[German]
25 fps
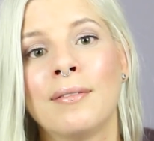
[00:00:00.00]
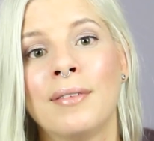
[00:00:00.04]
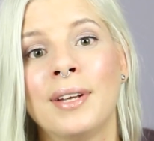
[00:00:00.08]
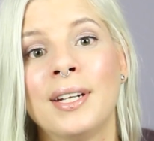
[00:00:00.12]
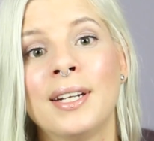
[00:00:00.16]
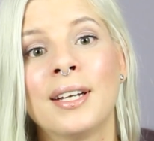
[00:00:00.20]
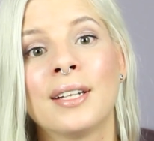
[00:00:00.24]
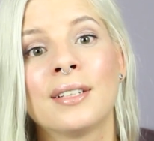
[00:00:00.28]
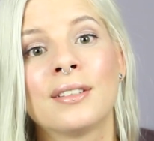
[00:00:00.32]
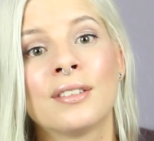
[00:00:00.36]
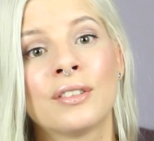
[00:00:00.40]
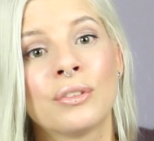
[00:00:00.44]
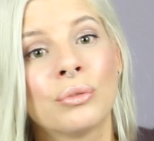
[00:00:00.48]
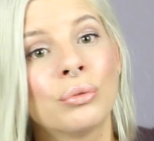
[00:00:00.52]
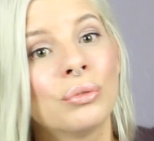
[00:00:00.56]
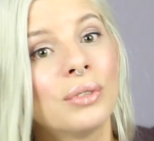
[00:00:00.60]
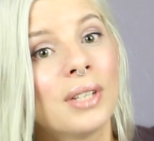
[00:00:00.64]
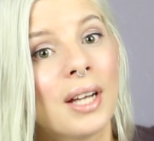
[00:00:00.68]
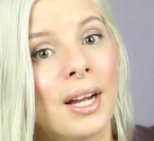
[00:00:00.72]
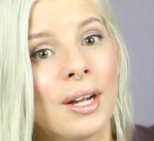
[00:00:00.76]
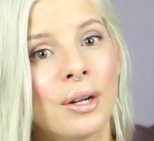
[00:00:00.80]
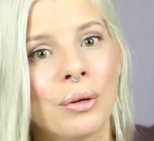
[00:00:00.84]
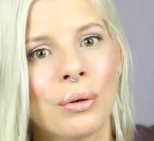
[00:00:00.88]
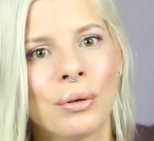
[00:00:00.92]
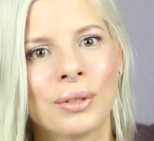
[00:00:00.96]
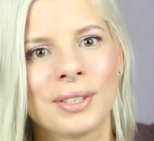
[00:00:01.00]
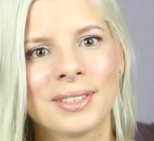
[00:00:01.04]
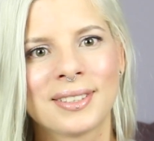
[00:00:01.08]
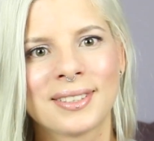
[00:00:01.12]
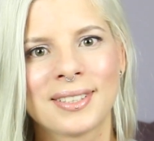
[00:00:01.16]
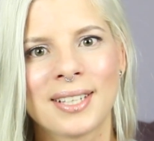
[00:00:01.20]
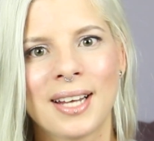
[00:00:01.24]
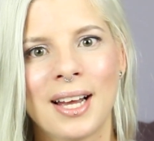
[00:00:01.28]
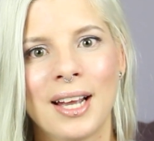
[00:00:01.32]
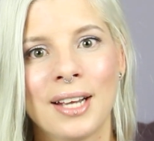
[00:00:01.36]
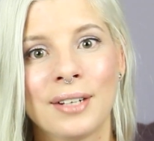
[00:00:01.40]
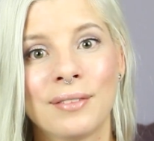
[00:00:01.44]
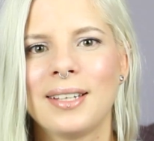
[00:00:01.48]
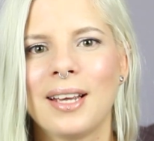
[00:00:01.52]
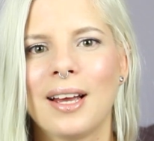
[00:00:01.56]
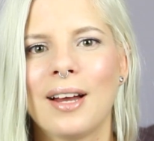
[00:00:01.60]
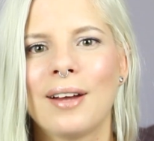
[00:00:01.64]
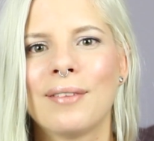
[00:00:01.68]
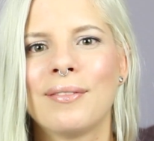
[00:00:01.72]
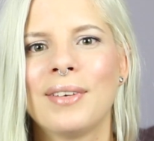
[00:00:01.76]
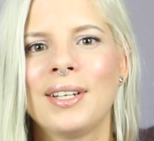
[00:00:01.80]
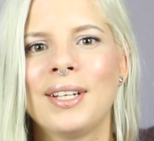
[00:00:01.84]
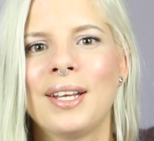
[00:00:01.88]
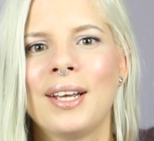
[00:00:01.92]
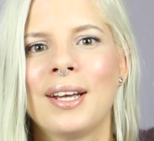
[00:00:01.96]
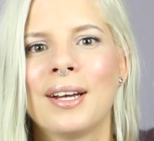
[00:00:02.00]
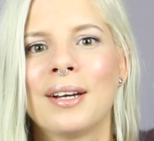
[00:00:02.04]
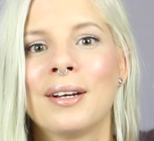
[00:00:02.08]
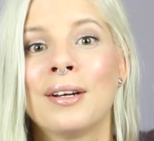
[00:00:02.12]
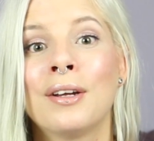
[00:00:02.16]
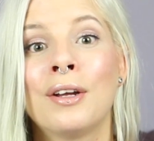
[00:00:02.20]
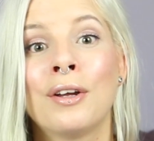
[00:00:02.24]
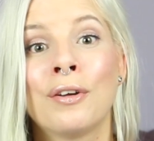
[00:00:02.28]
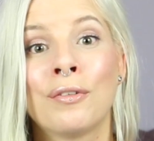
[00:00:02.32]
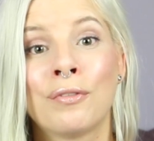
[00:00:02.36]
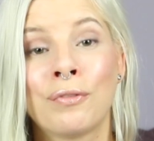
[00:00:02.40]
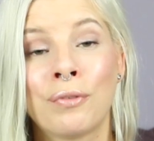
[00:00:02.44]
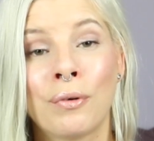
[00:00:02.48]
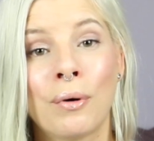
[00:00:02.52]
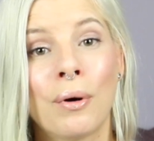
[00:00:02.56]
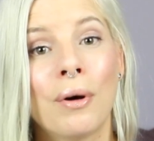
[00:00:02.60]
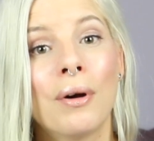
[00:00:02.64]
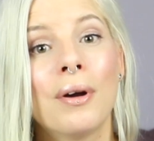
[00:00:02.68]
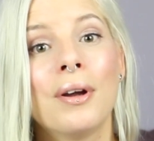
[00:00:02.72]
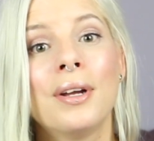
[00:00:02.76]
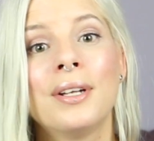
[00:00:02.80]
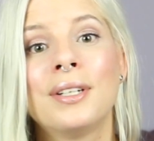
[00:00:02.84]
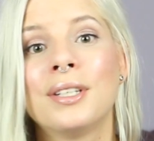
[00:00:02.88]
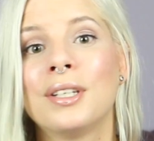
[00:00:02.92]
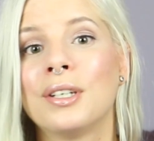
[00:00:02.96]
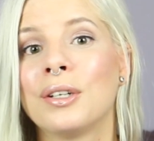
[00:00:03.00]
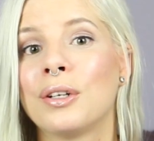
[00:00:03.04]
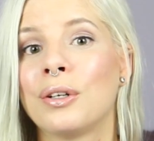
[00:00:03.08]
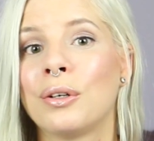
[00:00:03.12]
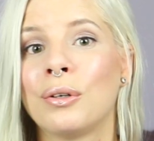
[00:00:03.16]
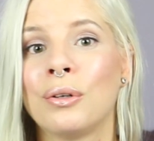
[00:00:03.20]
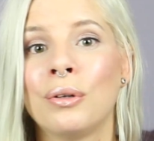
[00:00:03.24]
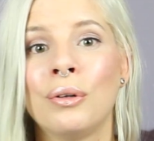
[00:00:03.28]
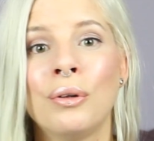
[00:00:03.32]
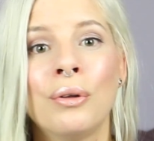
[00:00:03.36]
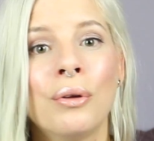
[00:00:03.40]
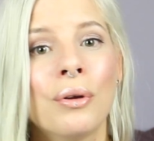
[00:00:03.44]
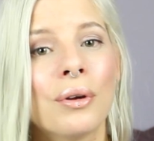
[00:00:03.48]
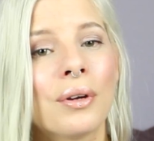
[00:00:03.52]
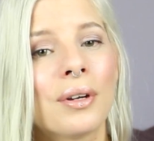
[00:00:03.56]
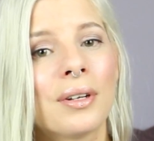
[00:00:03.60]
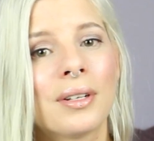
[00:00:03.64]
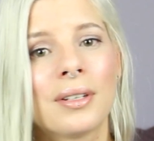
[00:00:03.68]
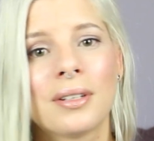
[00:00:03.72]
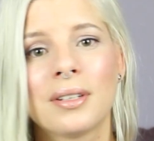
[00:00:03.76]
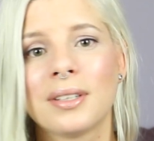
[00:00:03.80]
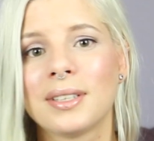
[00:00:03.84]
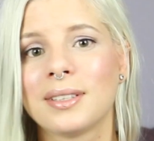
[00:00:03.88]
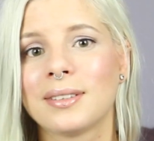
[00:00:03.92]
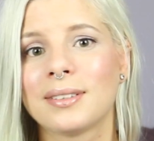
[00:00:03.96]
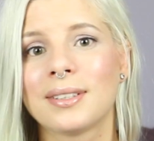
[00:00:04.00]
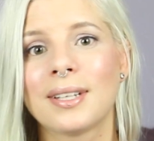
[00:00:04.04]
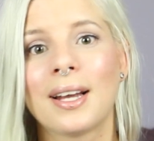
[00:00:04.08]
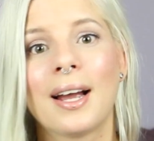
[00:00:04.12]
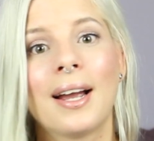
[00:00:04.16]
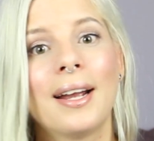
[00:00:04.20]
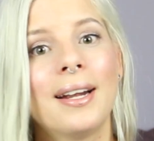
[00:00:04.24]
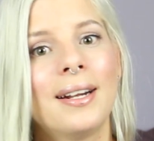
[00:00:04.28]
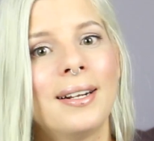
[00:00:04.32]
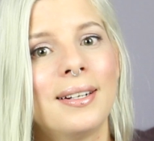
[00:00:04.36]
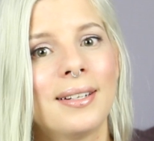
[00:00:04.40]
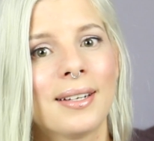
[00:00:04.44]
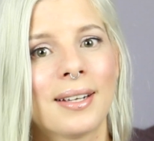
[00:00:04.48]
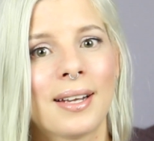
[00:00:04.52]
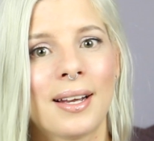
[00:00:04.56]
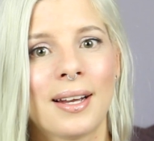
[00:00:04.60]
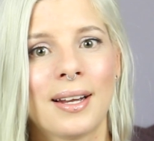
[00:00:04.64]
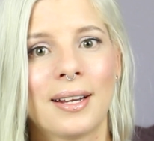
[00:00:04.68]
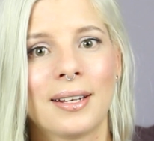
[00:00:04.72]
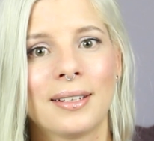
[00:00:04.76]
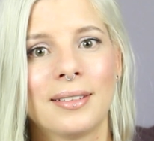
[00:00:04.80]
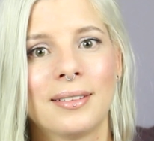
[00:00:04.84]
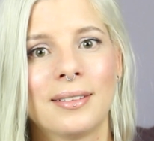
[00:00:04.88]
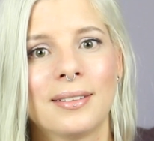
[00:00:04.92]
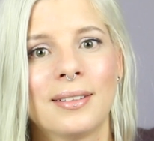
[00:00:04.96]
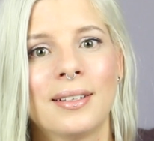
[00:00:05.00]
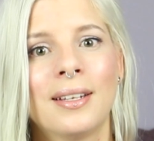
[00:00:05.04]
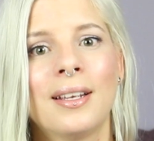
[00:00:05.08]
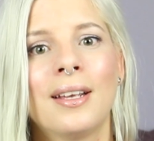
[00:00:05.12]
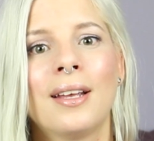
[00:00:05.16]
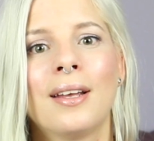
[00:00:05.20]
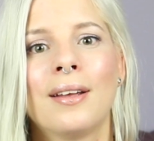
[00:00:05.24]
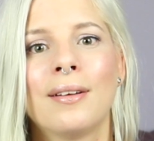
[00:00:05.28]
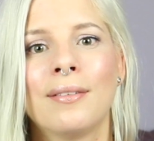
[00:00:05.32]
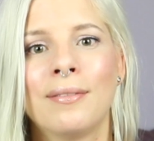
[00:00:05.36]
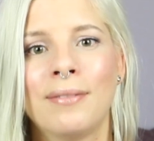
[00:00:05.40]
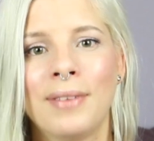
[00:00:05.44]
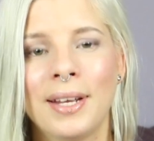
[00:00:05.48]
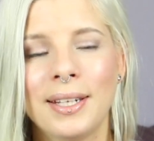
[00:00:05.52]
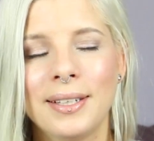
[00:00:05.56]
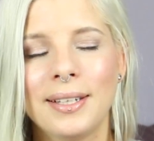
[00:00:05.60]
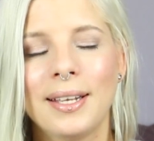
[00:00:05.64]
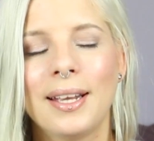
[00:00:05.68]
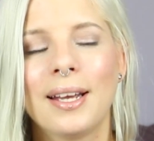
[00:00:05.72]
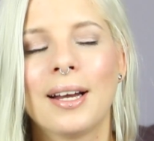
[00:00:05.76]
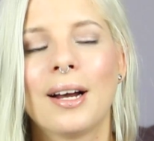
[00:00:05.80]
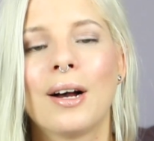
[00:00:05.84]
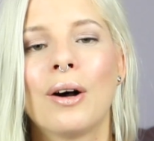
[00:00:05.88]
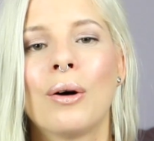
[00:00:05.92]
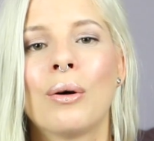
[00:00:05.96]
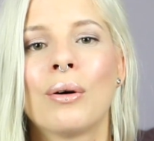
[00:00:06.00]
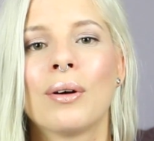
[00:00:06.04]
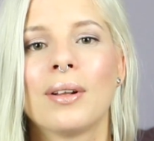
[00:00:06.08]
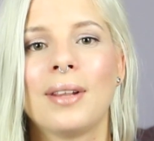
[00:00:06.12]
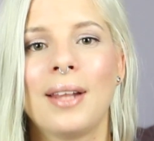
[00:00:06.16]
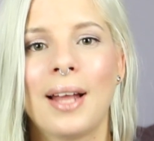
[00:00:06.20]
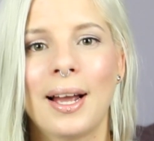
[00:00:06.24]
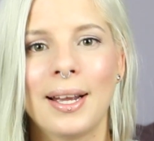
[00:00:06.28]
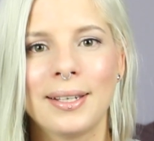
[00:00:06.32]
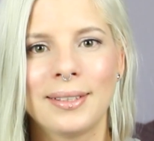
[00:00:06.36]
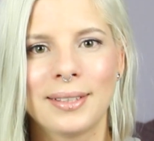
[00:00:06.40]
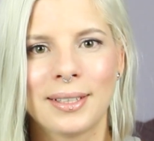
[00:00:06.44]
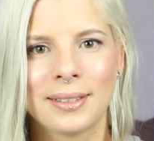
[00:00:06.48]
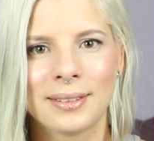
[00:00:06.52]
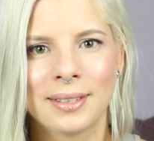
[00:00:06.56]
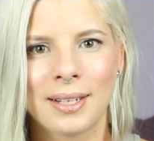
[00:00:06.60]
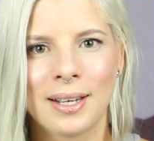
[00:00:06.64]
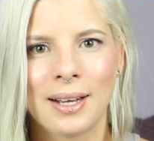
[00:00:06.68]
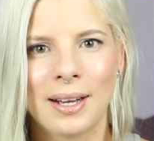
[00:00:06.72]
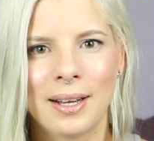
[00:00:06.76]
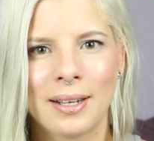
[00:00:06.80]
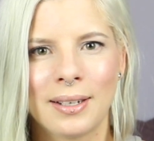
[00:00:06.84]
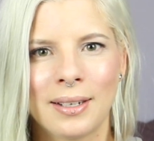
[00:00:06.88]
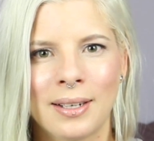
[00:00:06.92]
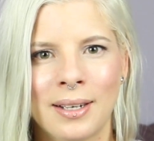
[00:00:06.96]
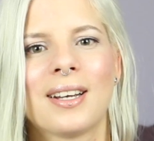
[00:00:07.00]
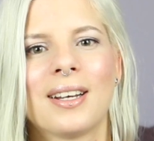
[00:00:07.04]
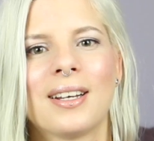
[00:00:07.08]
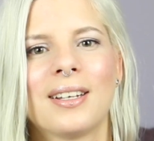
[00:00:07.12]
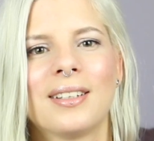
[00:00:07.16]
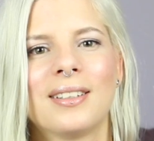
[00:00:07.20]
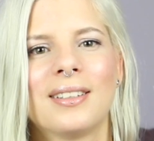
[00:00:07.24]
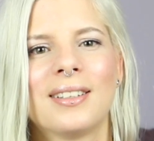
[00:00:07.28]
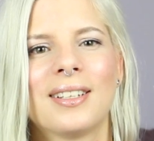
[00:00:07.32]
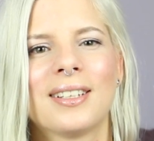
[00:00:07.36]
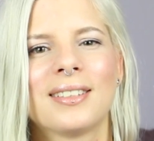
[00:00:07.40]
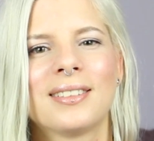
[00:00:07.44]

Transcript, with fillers: wenn er Zuneigung zeigt, ja, wenn er Freude, Glück, teilen kann, wenn er auch Leid ertragen kann.